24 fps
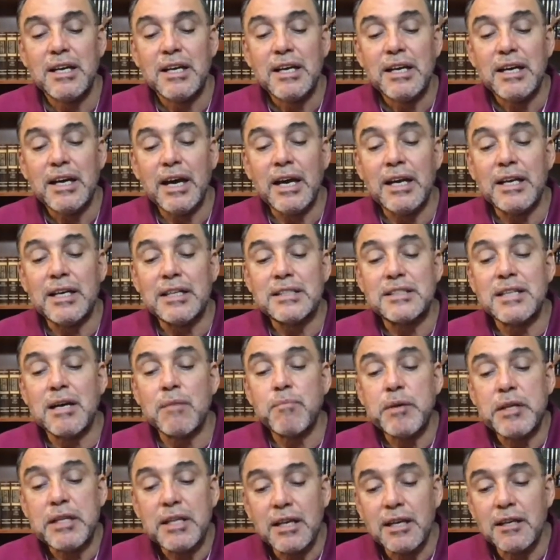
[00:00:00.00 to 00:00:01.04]
El que está
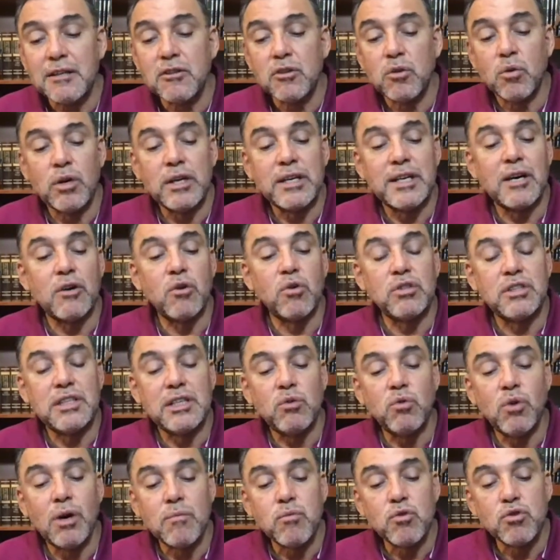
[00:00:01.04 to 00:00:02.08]
pidiendo, el que
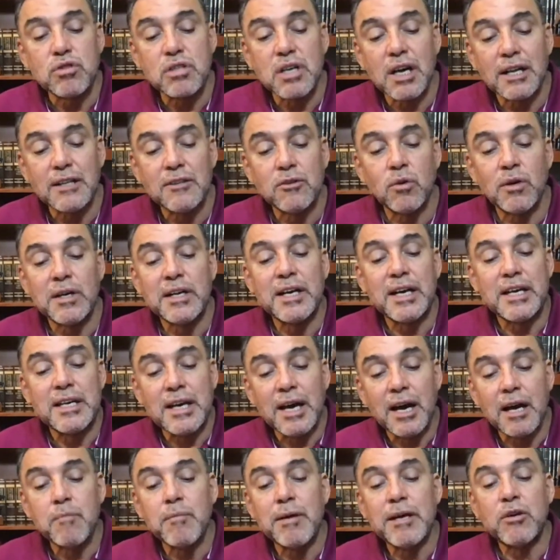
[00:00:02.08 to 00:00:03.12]
continúa buscando, el que
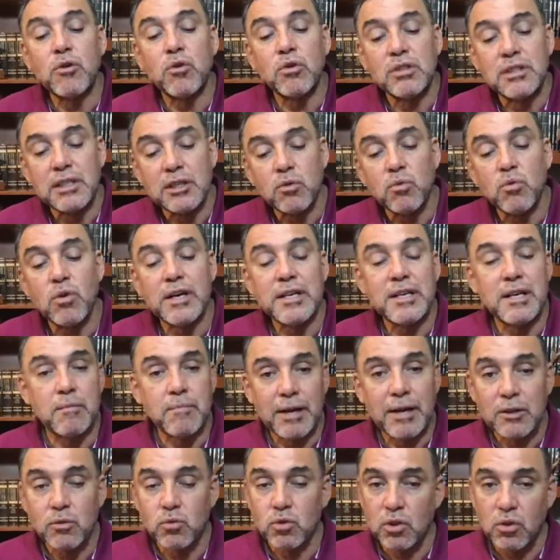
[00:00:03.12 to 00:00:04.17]
llama y continúa
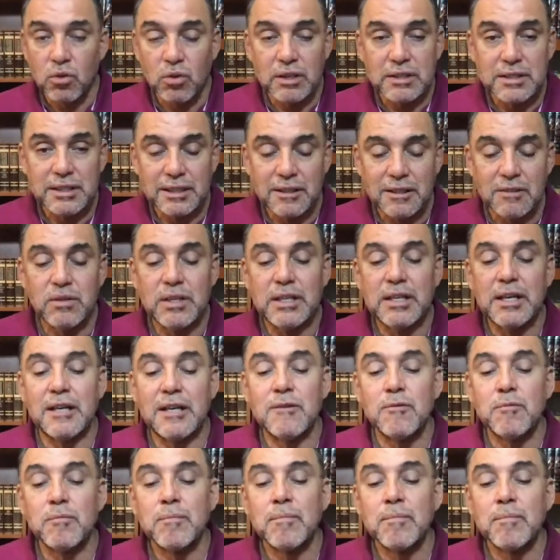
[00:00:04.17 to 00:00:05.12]
llamando es lo que significan.